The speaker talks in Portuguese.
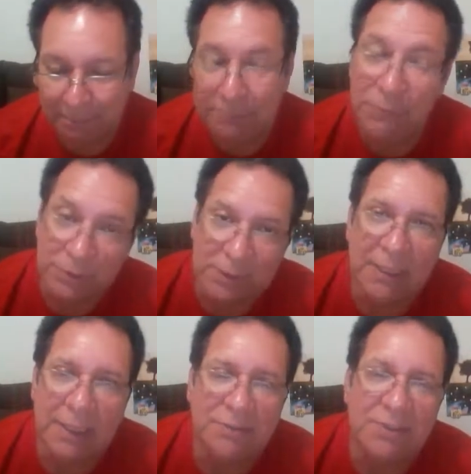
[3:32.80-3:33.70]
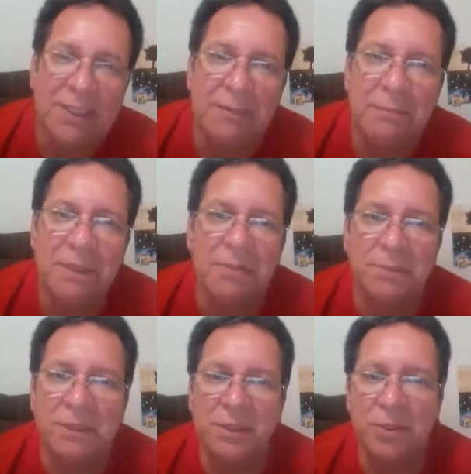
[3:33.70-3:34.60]
um dos relatos que ele
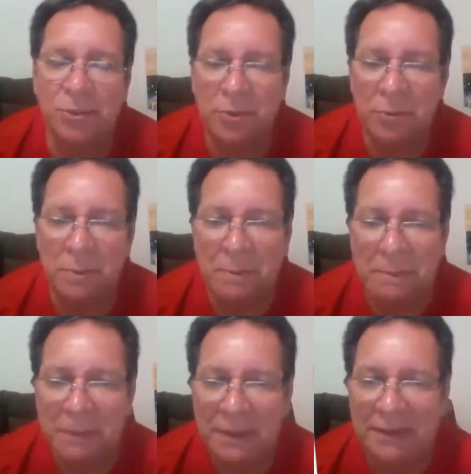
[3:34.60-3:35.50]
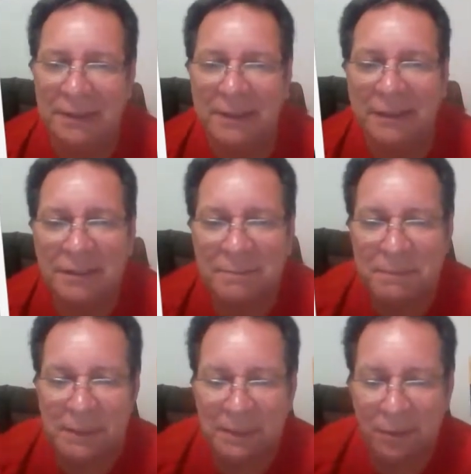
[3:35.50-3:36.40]
mesmo deixou, né,
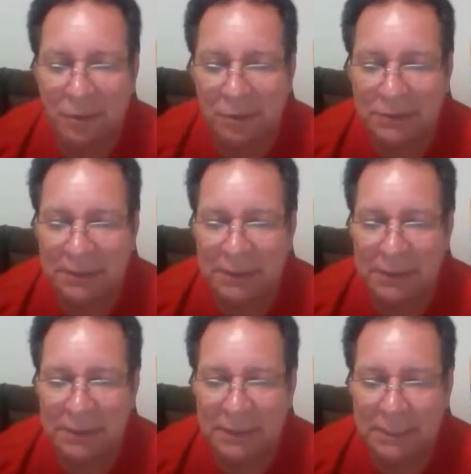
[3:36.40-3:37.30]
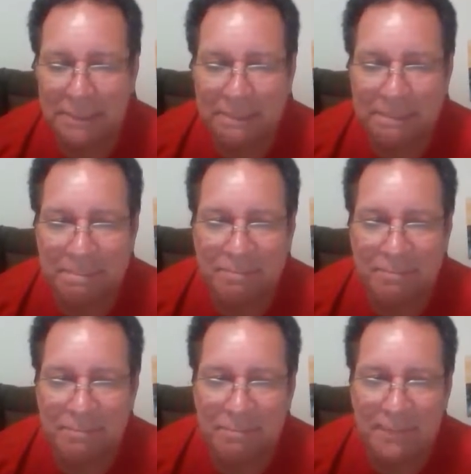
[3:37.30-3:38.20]
ele conta que hum,
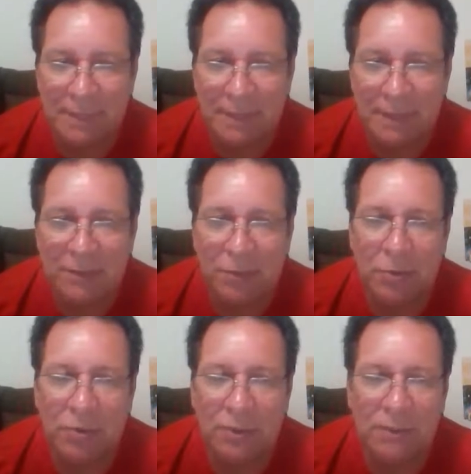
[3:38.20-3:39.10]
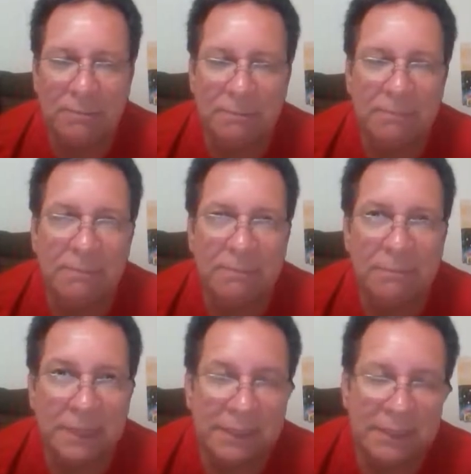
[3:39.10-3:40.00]
a torre
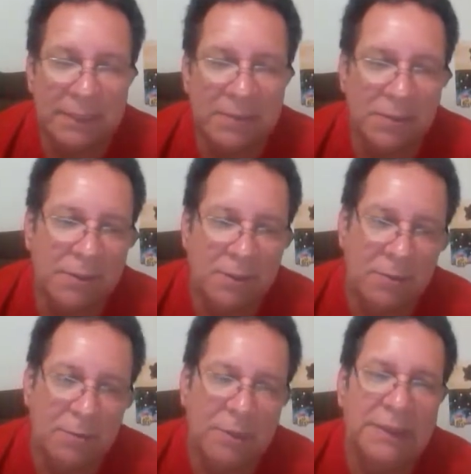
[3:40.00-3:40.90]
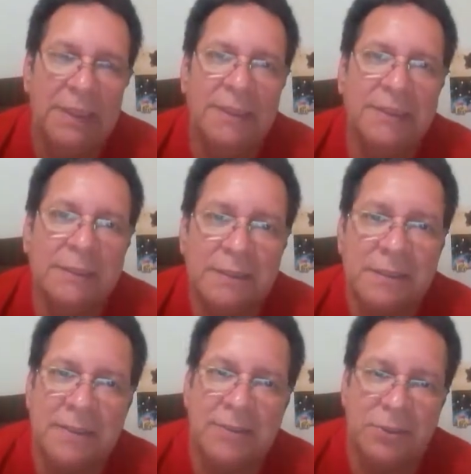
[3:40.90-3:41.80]
da igreja, uma delas
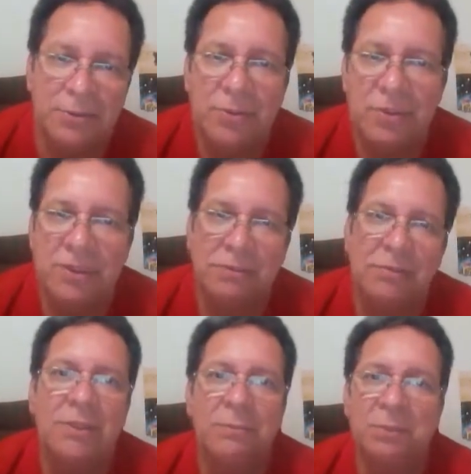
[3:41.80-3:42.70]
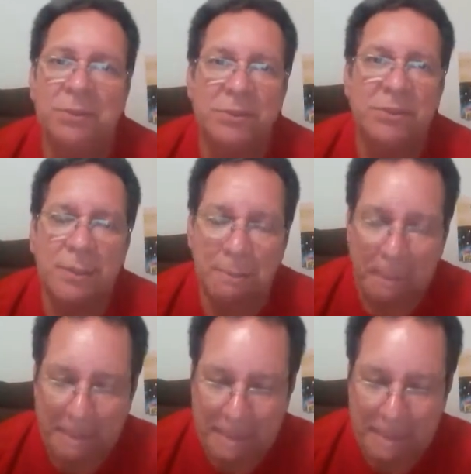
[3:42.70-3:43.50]
tinha um sino que impedia